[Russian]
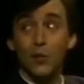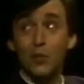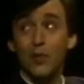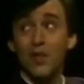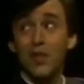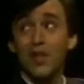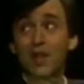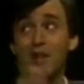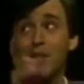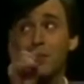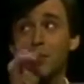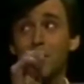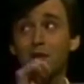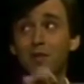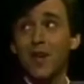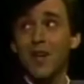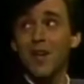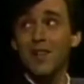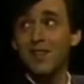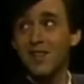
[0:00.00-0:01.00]
любили
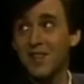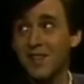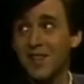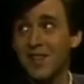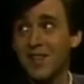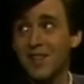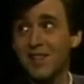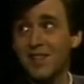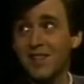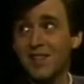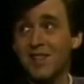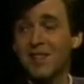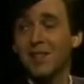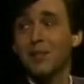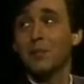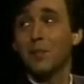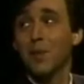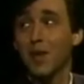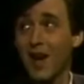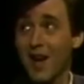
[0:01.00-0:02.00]
бывать здесь и
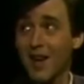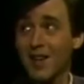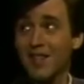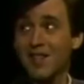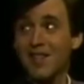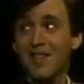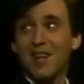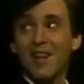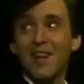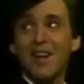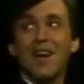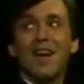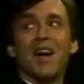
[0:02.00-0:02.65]
братья